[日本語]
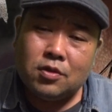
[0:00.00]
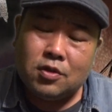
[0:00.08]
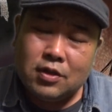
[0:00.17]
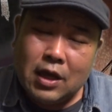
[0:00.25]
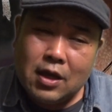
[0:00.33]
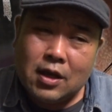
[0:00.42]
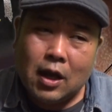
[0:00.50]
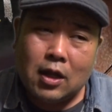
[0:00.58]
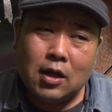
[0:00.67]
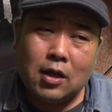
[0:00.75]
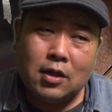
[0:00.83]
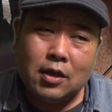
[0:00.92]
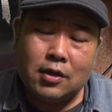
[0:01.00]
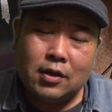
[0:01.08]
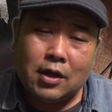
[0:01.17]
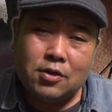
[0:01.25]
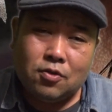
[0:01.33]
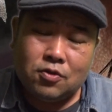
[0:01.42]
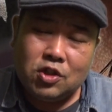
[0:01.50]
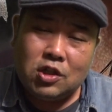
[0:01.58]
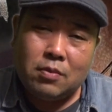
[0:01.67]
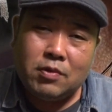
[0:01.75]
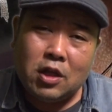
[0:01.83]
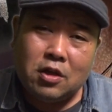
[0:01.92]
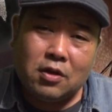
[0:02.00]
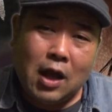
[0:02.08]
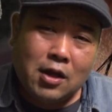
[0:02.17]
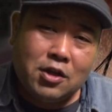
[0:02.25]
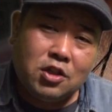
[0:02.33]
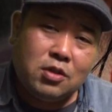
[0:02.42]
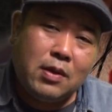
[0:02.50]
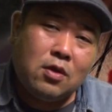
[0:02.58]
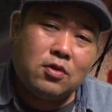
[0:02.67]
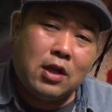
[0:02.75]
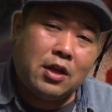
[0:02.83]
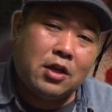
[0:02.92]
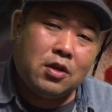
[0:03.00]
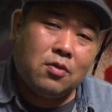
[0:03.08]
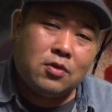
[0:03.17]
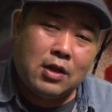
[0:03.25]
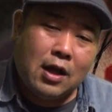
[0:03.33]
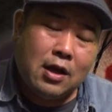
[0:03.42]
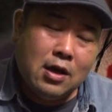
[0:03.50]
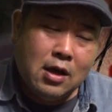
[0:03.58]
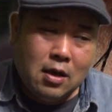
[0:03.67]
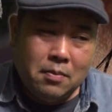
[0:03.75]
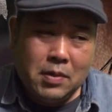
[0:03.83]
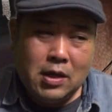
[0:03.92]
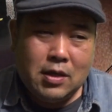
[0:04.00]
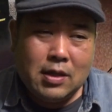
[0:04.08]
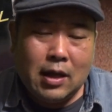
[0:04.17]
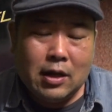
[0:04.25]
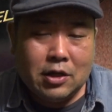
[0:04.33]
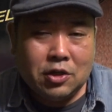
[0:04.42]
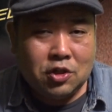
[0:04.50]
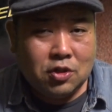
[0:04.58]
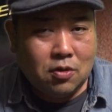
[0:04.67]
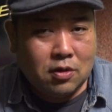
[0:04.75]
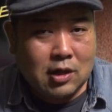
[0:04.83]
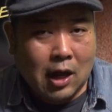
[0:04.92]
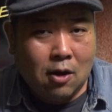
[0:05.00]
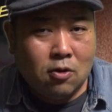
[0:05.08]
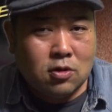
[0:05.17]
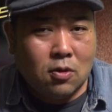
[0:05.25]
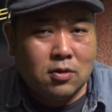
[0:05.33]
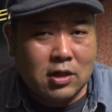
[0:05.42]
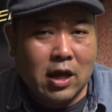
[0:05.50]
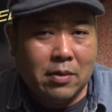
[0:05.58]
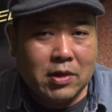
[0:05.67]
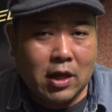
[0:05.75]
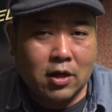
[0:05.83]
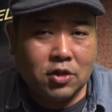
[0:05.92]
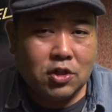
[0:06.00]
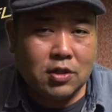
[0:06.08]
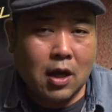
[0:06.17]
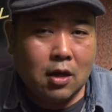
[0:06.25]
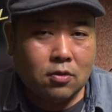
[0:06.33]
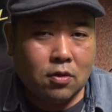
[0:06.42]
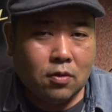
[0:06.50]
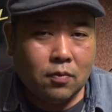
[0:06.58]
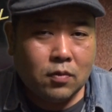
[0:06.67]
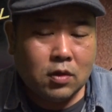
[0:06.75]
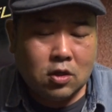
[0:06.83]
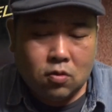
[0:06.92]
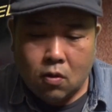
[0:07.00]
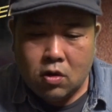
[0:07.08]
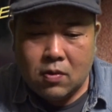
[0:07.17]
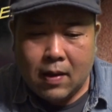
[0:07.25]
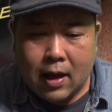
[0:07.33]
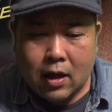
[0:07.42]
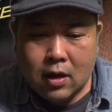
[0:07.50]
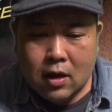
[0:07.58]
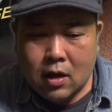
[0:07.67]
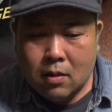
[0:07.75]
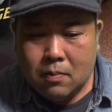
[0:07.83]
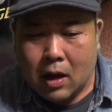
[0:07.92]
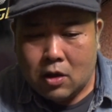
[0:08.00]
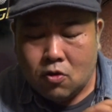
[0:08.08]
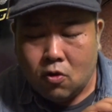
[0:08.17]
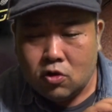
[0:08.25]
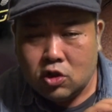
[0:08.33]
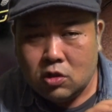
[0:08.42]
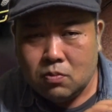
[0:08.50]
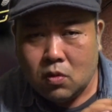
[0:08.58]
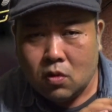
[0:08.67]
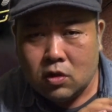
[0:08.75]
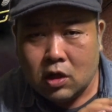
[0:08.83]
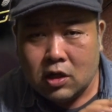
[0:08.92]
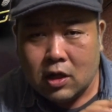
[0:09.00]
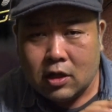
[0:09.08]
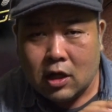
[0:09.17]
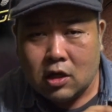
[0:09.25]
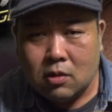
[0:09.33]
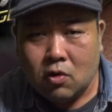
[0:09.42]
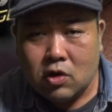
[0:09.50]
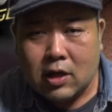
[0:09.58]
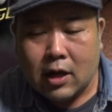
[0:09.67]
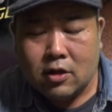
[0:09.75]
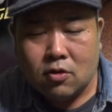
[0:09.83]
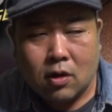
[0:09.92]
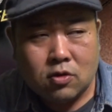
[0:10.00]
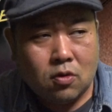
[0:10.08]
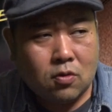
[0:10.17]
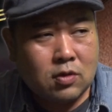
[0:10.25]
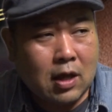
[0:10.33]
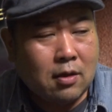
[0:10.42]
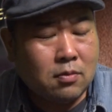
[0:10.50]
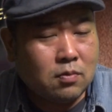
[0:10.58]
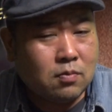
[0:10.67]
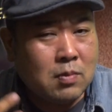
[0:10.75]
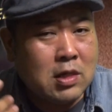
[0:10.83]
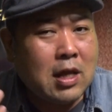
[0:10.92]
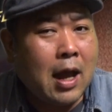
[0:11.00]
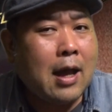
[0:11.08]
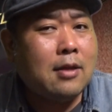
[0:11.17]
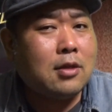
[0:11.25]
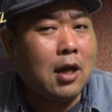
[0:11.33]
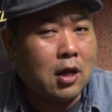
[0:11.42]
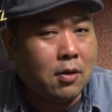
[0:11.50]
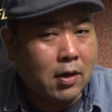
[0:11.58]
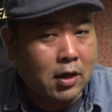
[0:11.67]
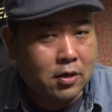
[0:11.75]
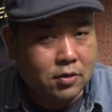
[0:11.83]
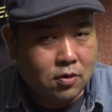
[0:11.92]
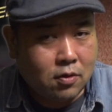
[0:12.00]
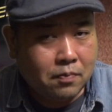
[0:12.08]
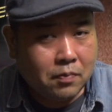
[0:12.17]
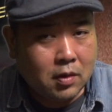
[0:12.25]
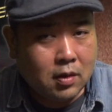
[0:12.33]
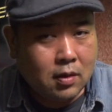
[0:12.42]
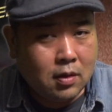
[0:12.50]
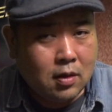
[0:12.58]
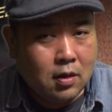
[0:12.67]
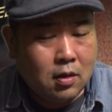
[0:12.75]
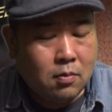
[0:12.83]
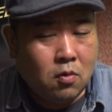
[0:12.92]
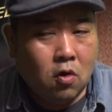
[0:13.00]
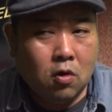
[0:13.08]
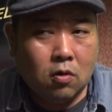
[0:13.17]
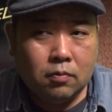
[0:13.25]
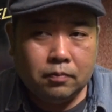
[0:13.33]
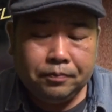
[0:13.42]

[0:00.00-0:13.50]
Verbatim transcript: すげえ体がでっかい、その シーエム 出てくる鍵爪のさ、敵をさ、みんなで一緒に倒そうぜみたいなシーンがあるのよ。で、そこには、まあ、用心棒的な敵もいたりとか、そのさ、みんなハンターなわけですよ。も